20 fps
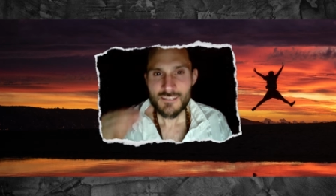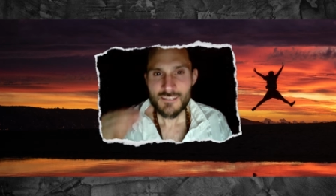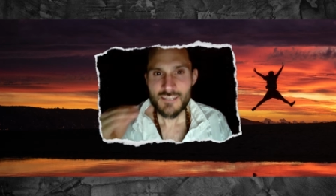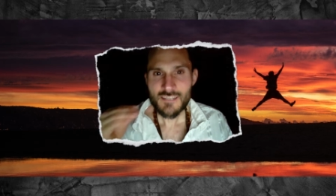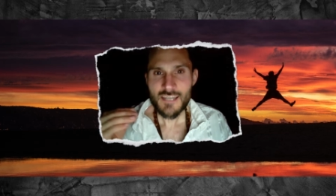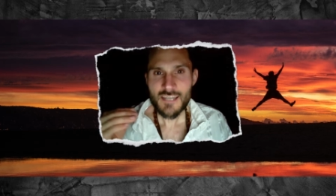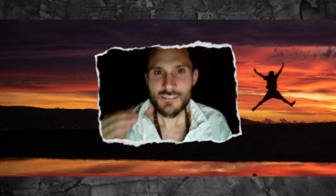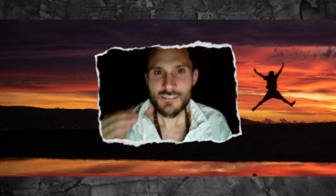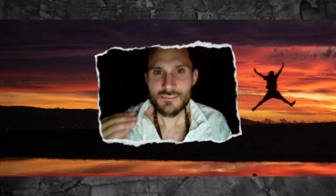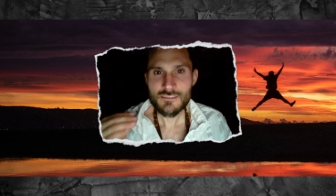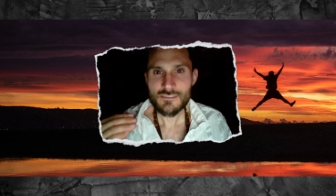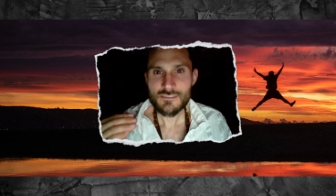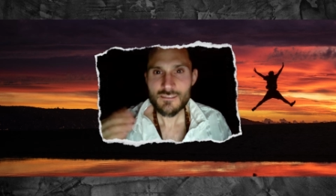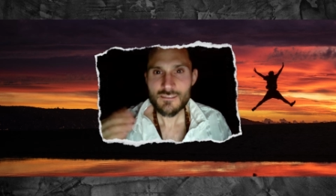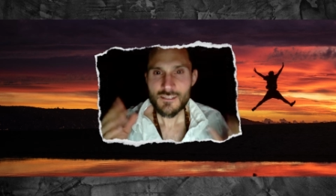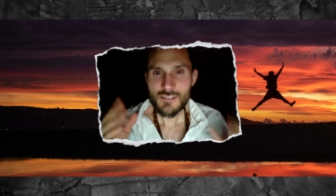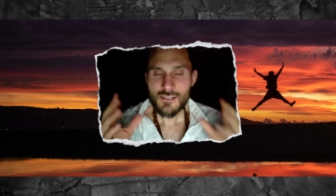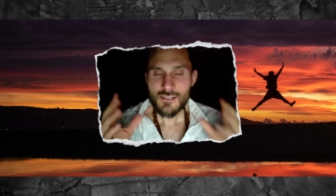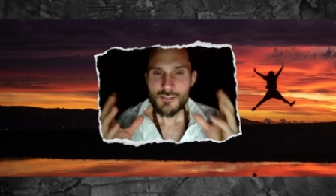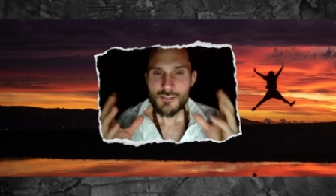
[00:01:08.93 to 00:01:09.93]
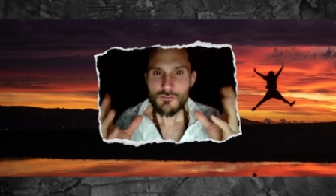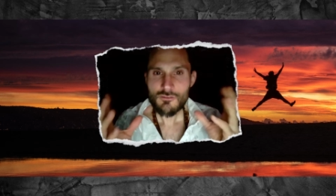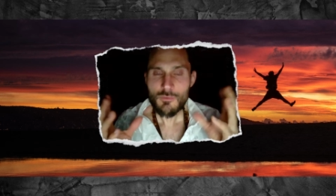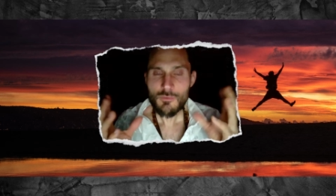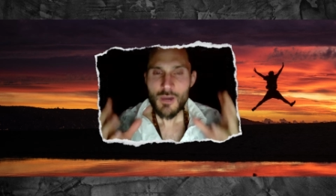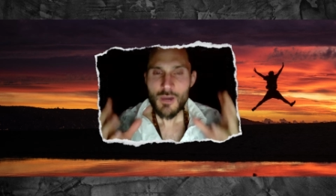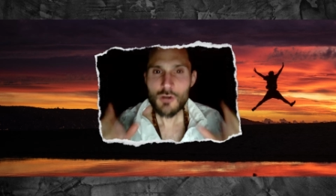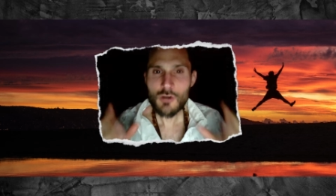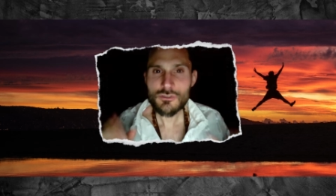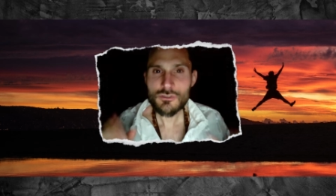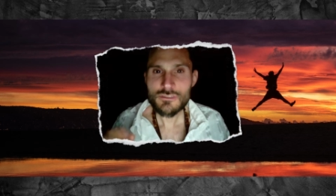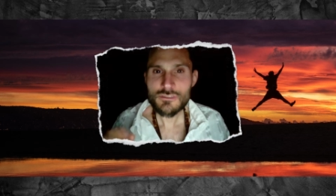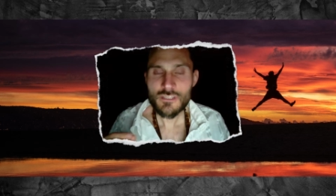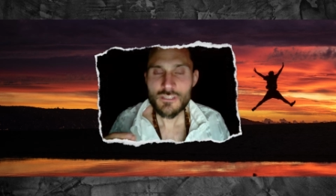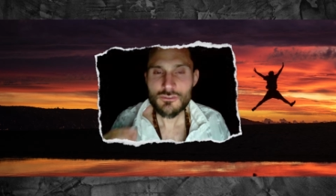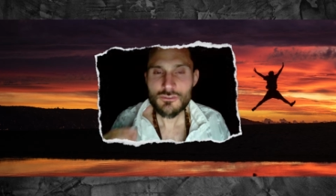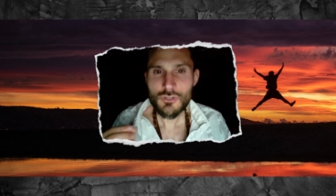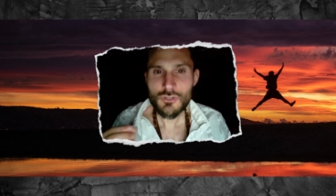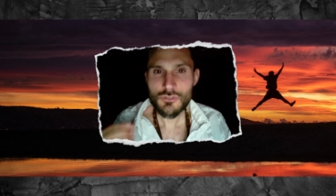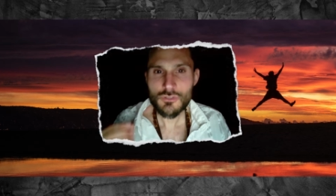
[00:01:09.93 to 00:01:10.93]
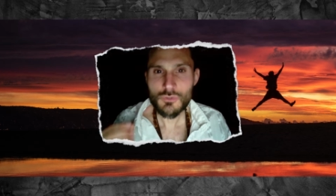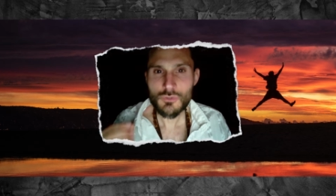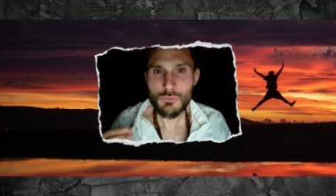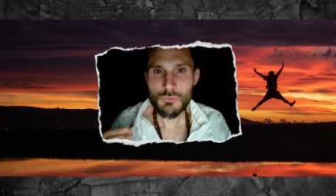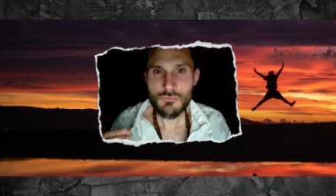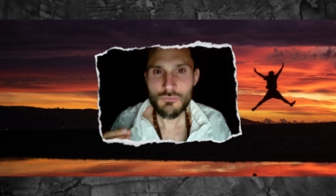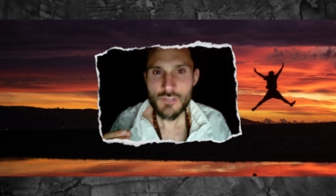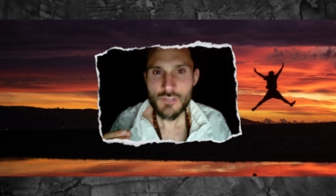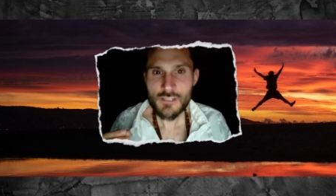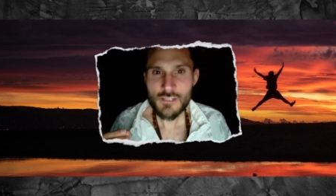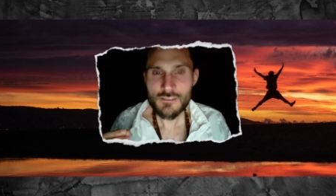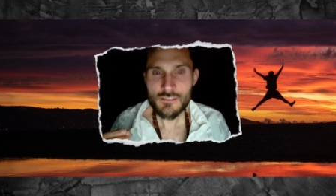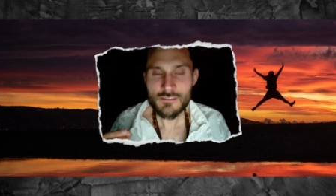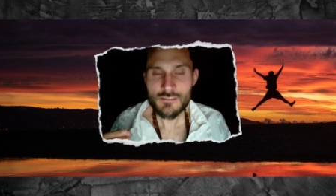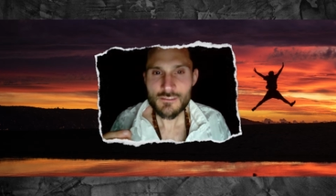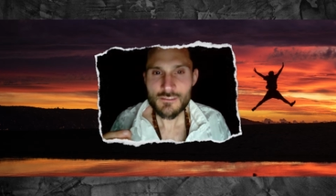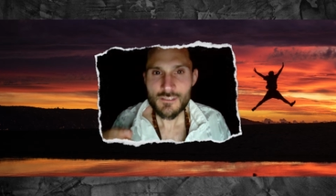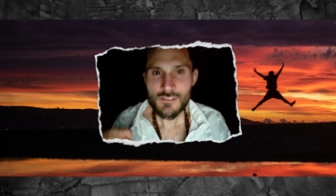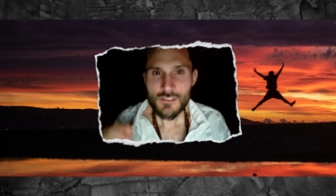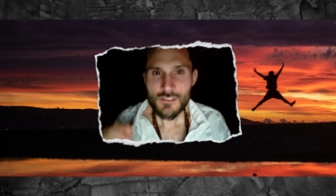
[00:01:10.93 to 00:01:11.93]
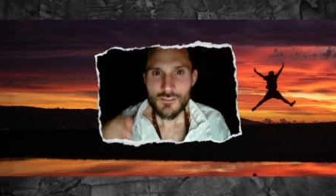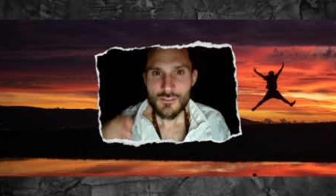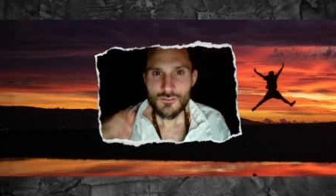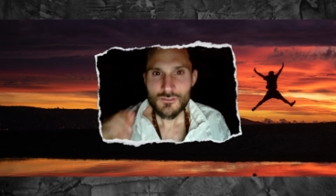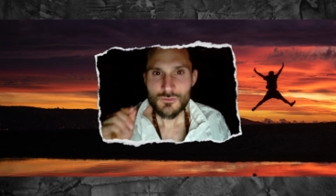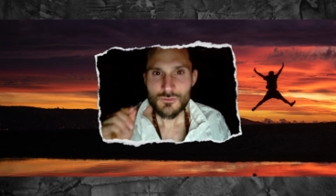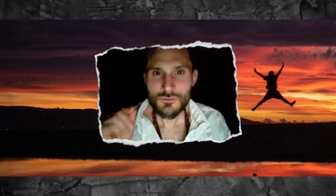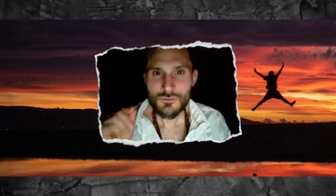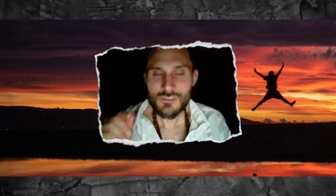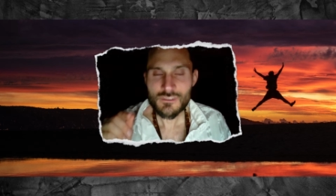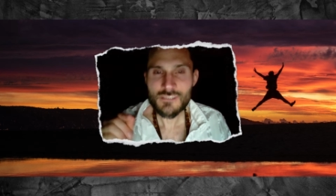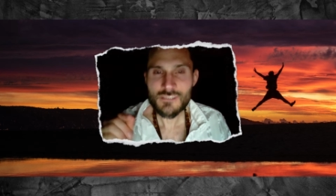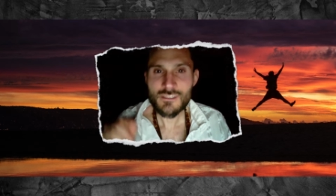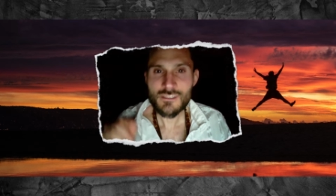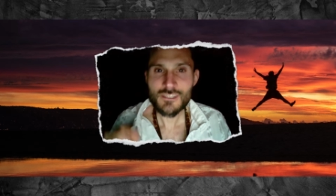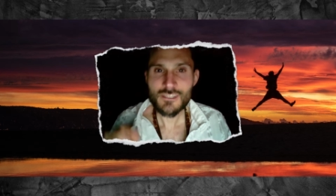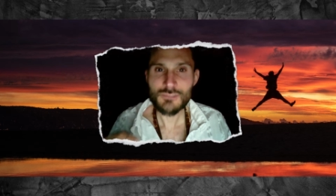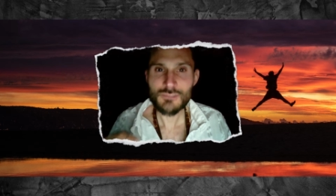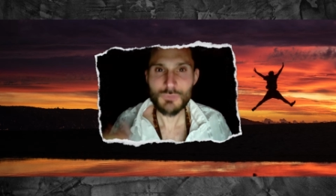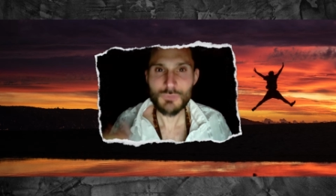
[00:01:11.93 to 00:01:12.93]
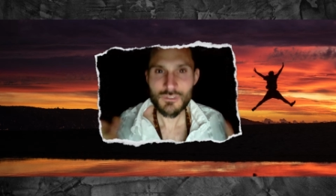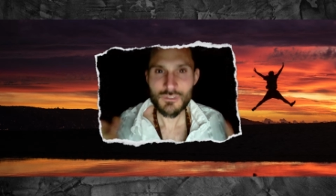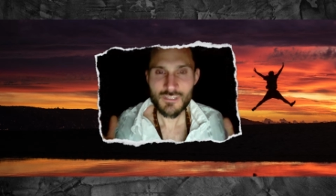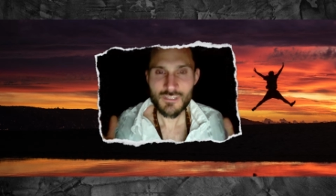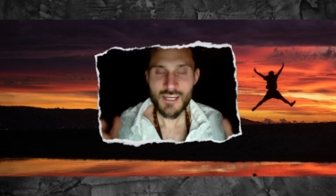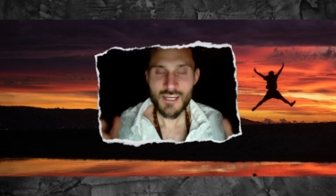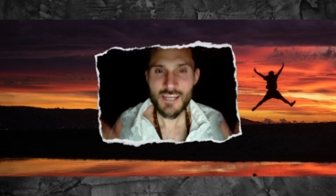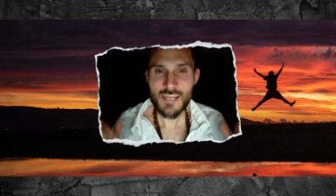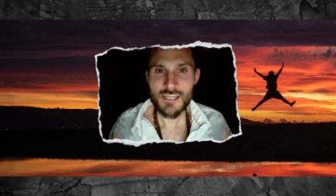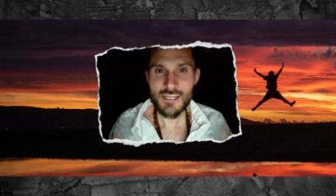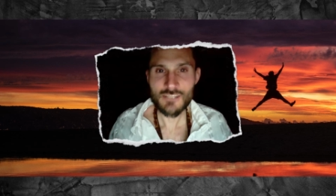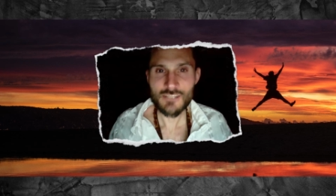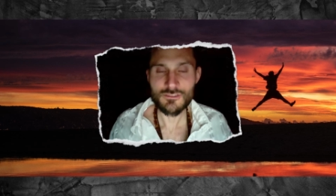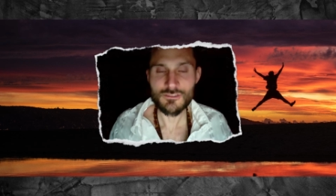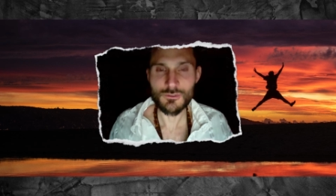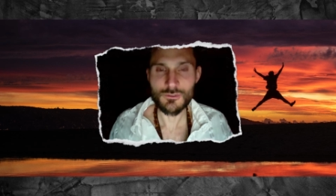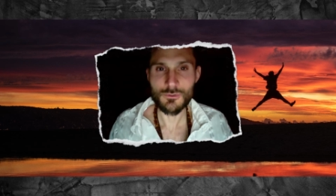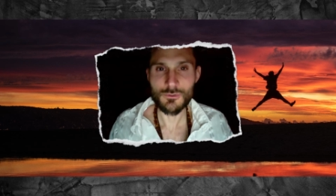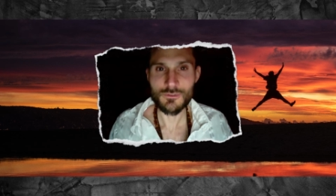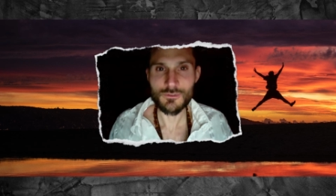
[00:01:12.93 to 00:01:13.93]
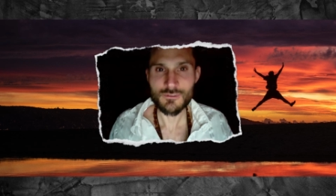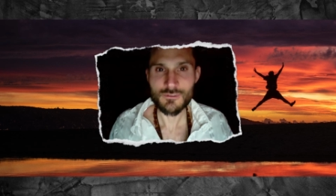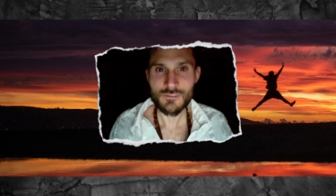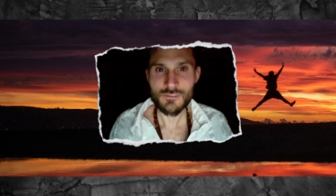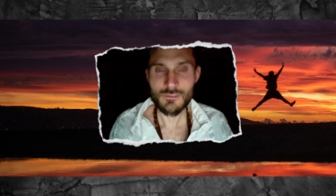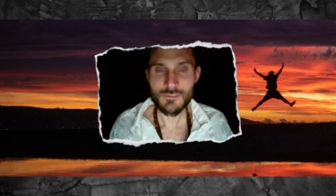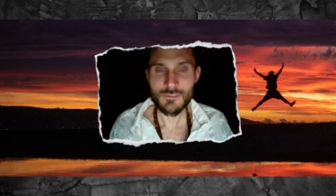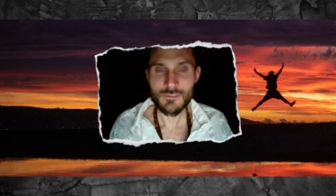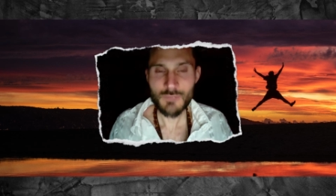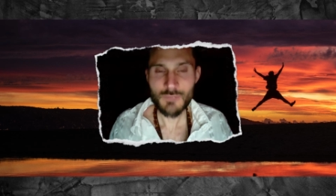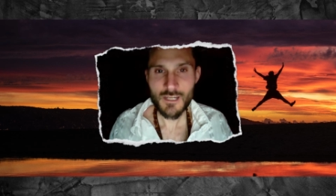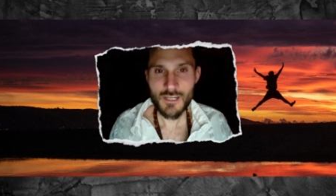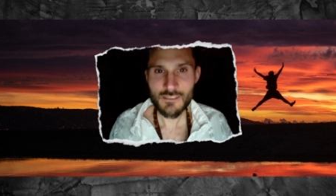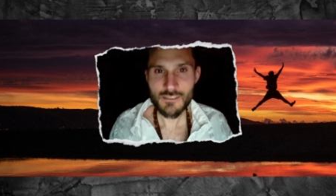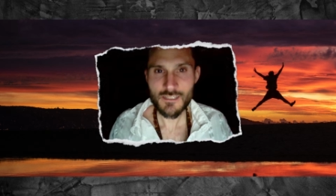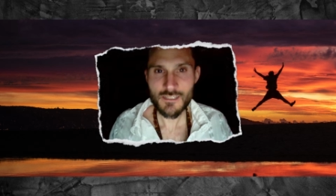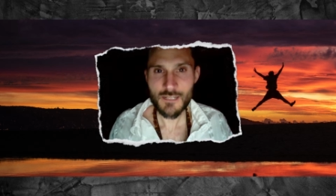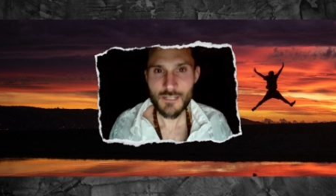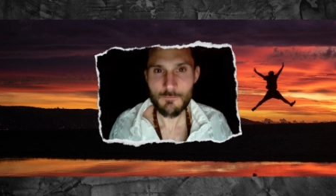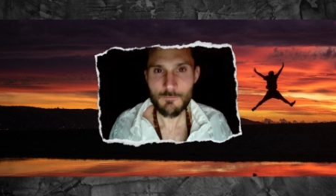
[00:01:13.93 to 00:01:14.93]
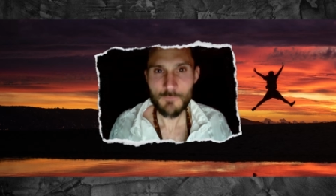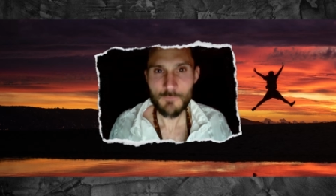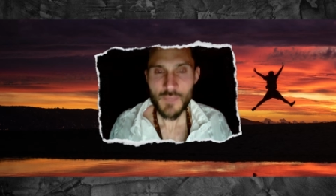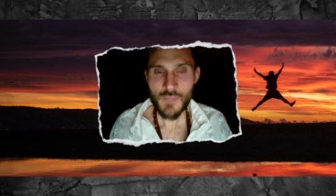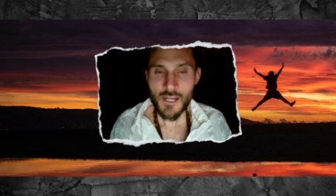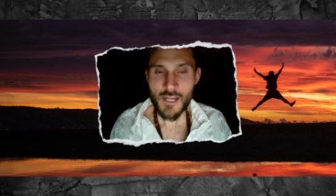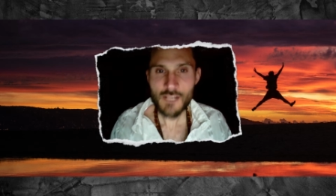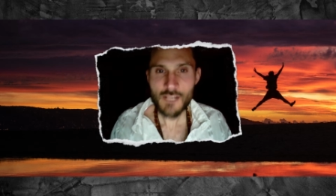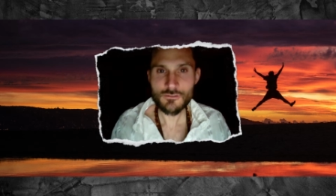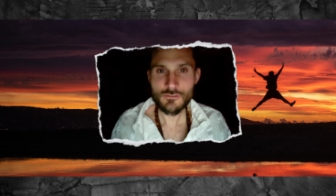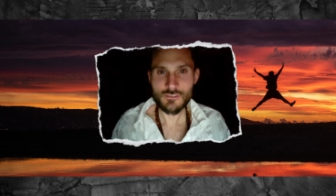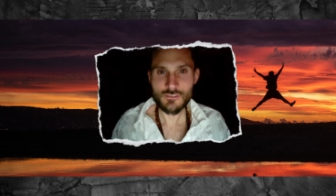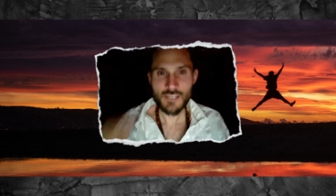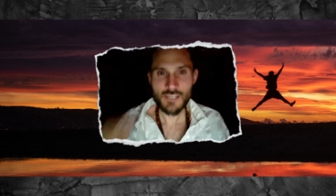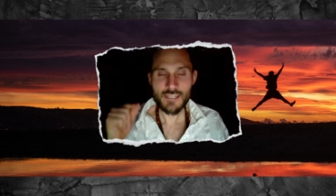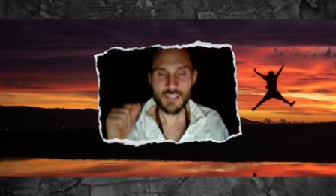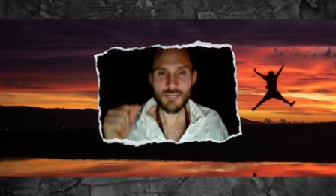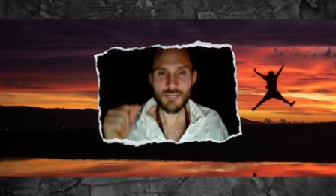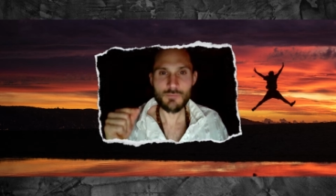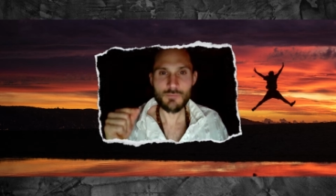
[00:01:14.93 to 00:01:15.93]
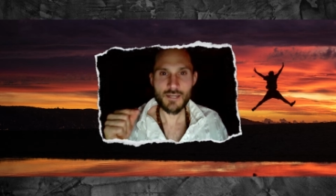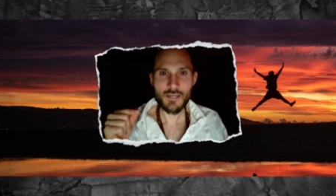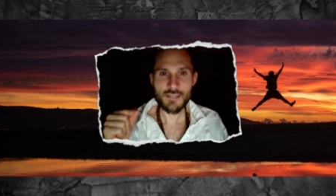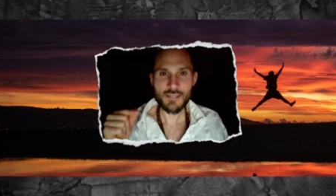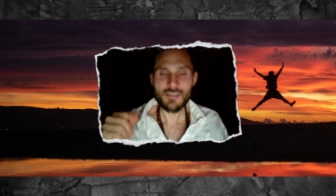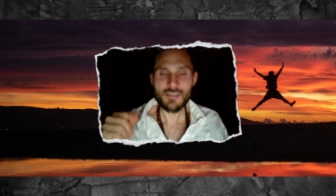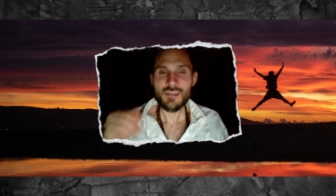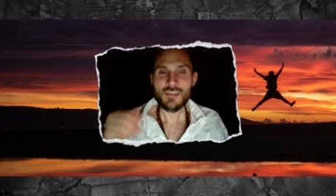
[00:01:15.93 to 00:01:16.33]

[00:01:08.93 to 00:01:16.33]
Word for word: deines vom außen erzeugten Umfeldes zu dieser spontanen Aktion gebracht haben. Also sei dabei,